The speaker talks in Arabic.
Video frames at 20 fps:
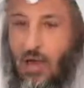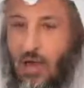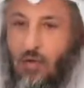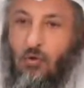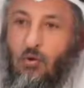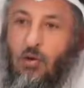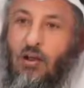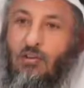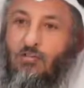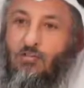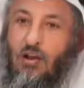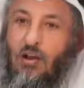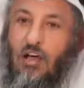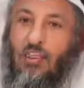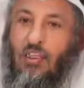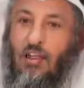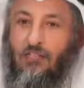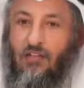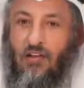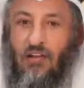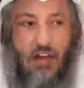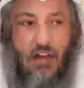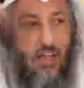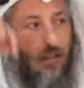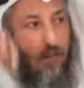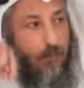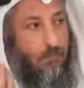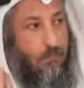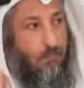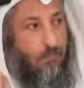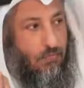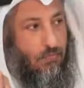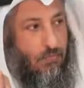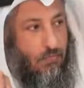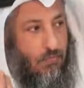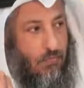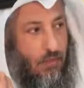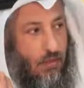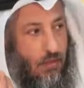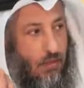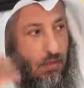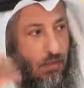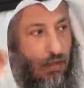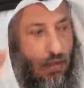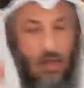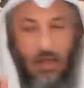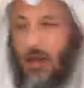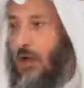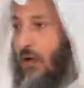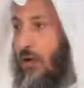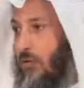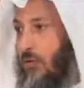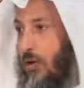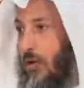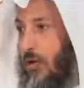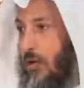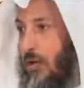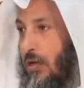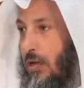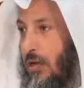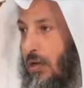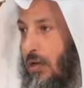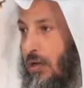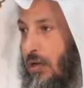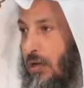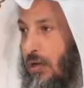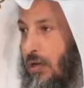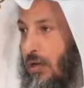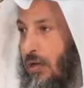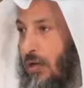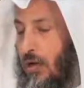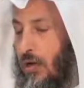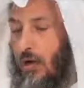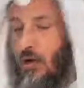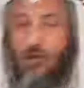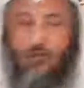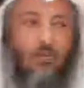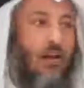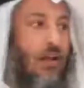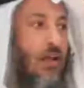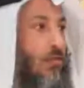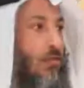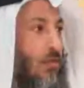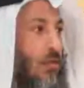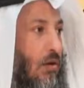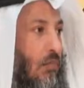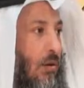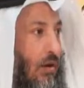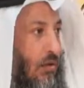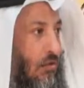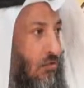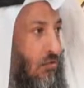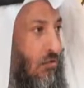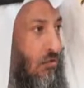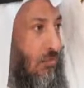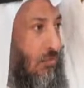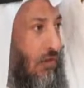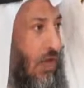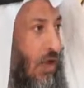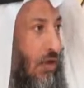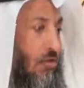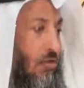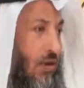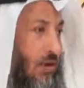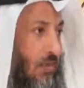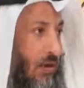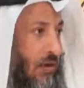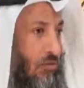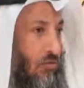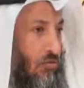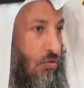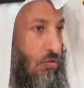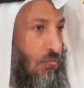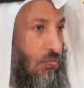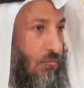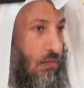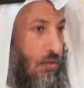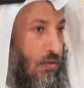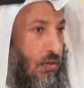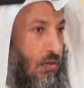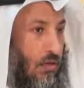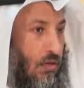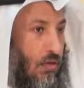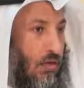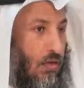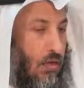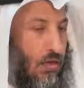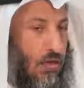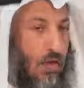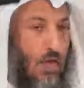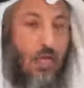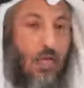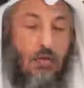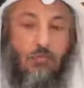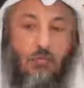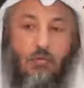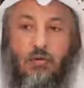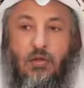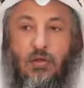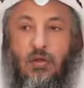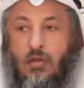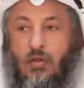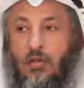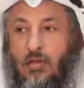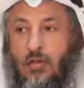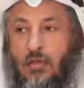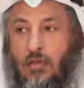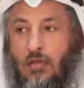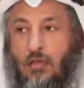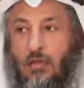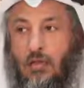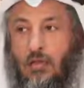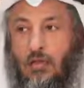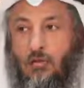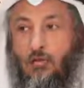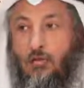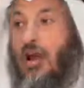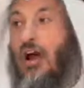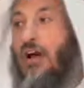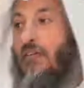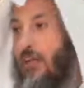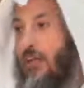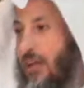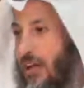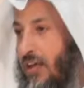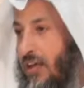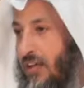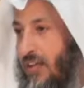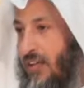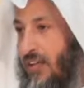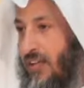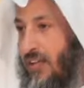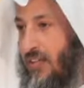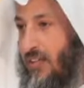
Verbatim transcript: ولا يقاس الأضعف على الأقوى قالوا فلا يضرب على الصوم لا يضرب على الصوم لكن ممكن آه، يكافئ